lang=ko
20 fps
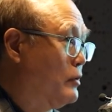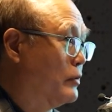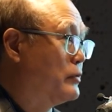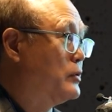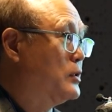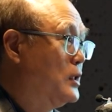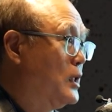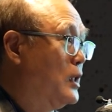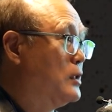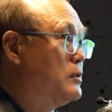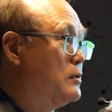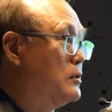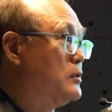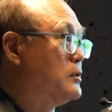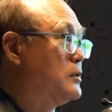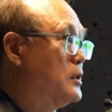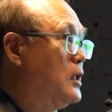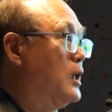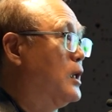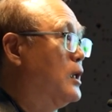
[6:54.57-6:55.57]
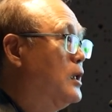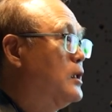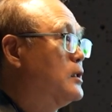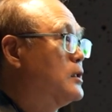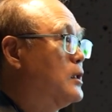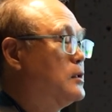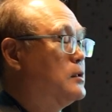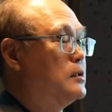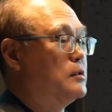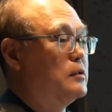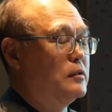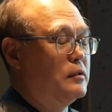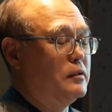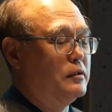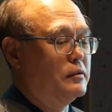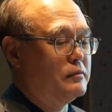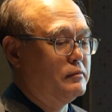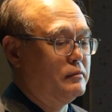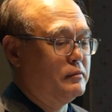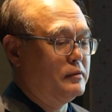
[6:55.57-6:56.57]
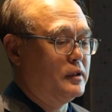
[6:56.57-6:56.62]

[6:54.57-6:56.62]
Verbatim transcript: 어떻게 할 것이냐라는 거였고